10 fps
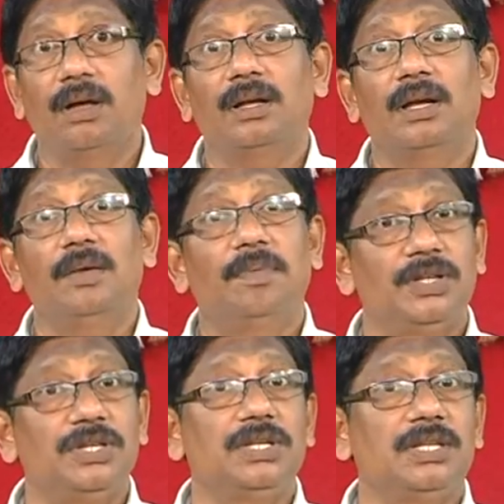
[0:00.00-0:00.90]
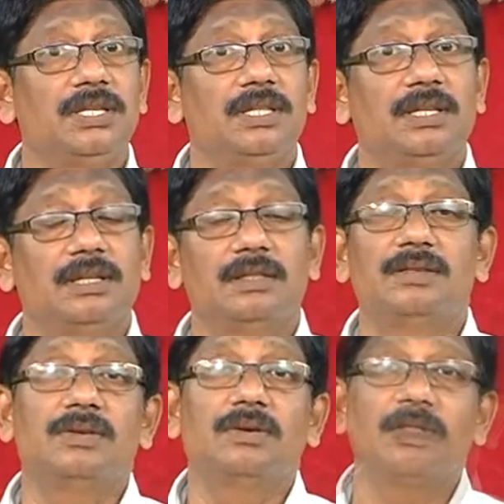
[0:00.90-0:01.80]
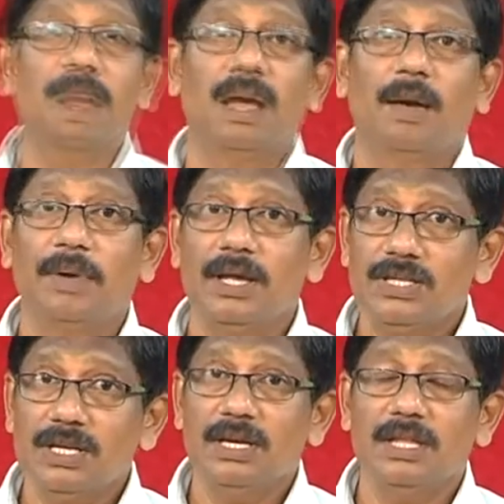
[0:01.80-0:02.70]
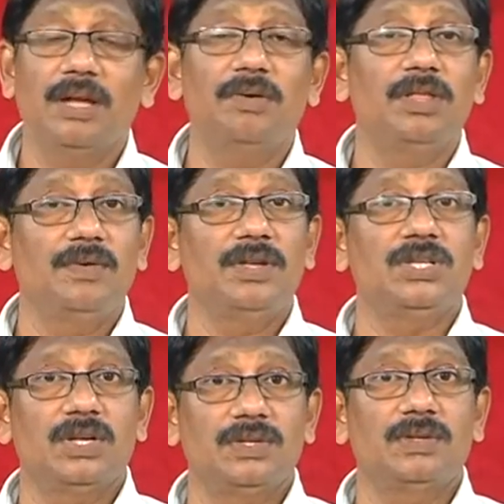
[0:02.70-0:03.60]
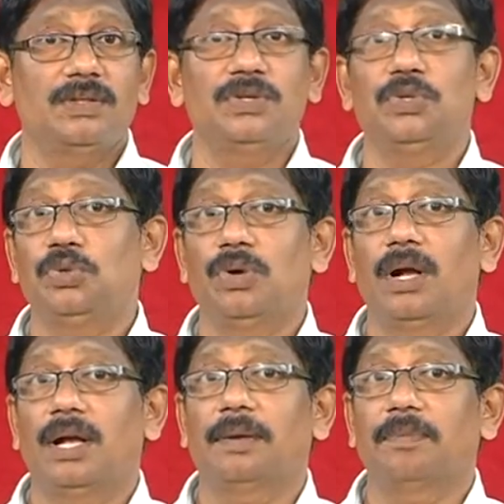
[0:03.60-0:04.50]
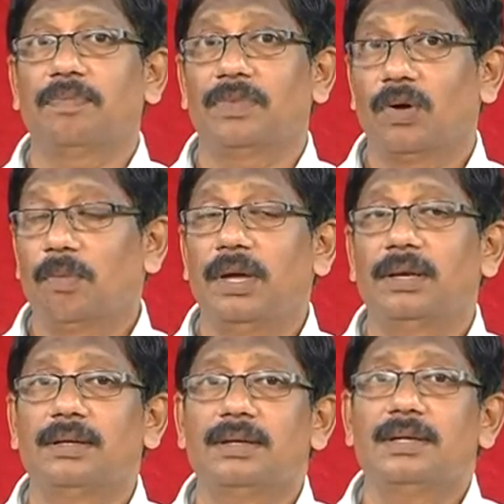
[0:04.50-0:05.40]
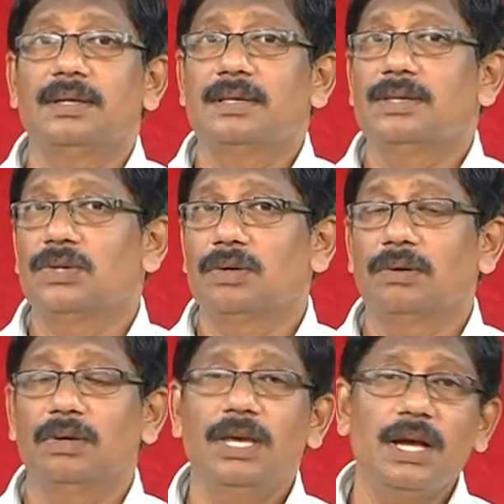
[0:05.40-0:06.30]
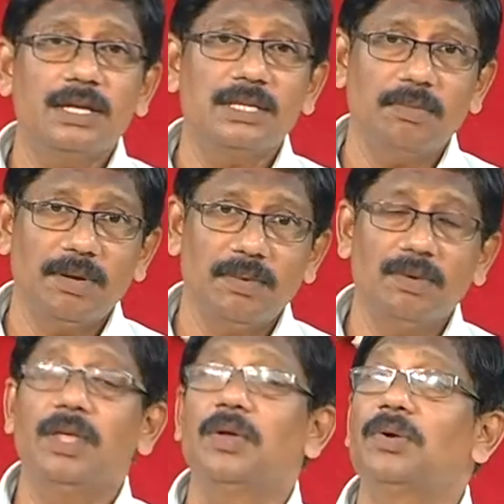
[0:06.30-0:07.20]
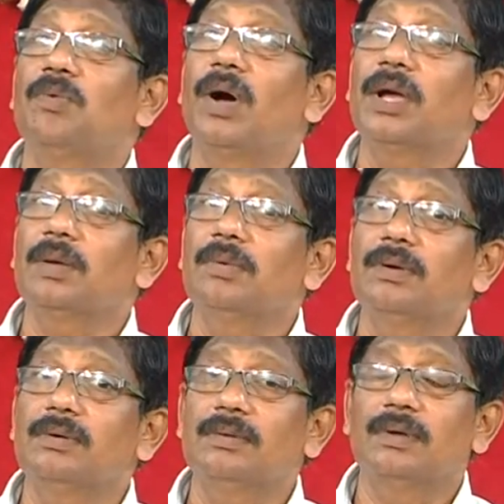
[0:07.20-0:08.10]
కానుక ఈ పరిచయకి ఇచ్చింది సో ఆ ప్రియ చెల్లిని దేవుడు దీవించి ఆస్వాదించును గాక అమే సో ఈ యొక్క సమయంలో దేవుని యొక్క వాక్యంలో